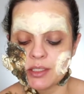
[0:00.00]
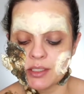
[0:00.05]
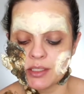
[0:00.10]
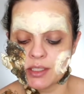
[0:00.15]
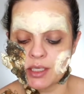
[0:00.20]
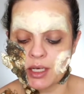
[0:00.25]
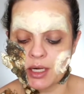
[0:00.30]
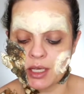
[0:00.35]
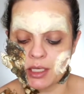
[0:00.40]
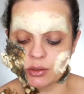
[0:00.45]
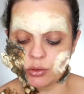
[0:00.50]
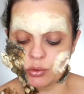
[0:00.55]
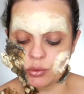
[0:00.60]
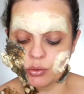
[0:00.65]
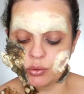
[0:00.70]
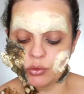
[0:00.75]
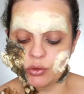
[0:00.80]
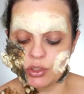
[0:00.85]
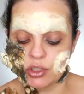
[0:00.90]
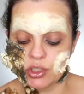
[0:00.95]
selar
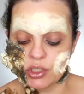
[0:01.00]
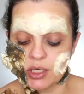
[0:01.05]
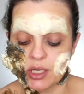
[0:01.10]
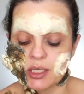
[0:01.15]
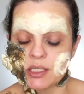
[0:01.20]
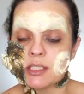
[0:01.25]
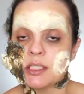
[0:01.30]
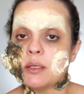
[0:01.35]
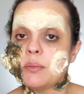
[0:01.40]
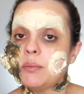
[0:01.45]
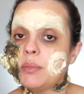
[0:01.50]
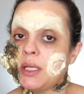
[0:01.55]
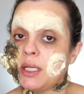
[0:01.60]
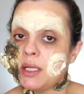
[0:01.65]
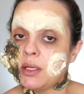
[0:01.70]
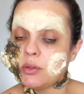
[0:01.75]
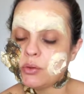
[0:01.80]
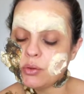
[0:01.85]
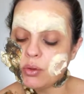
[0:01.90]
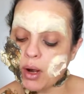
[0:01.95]
tudo e tirar esse
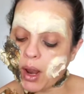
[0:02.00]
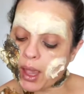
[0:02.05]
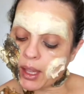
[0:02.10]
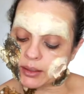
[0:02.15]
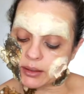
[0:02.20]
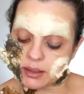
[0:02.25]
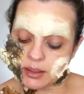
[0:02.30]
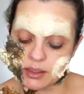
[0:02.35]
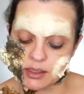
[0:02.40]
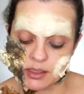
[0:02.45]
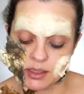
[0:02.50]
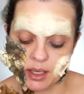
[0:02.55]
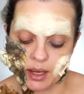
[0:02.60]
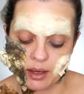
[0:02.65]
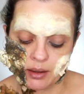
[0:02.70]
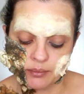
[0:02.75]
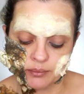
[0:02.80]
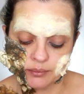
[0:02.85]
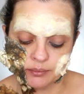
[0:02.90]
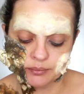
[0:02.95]
brilho do látex,
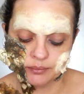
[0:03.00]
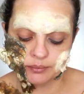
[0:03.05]
tá?